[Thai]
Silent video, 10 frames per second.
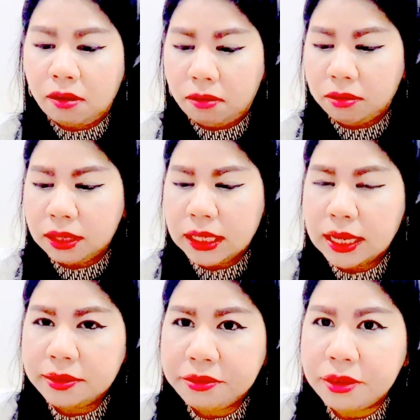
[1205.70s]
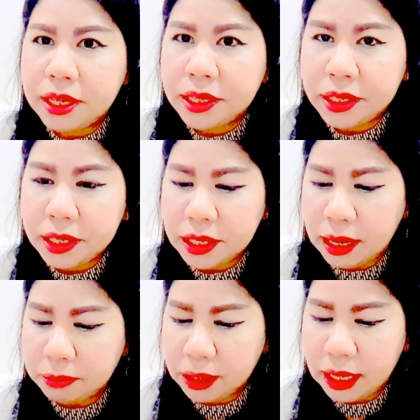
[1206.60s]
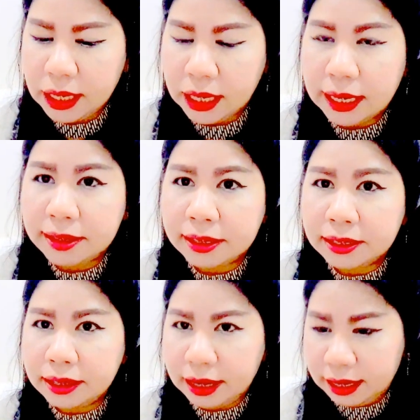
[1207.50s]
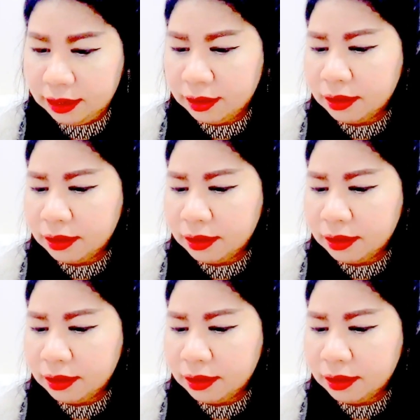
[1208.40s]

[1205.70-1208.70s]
ของนีน่าจิวเลรี่นี่ทำแค่อย่างละชิ้นนะคะ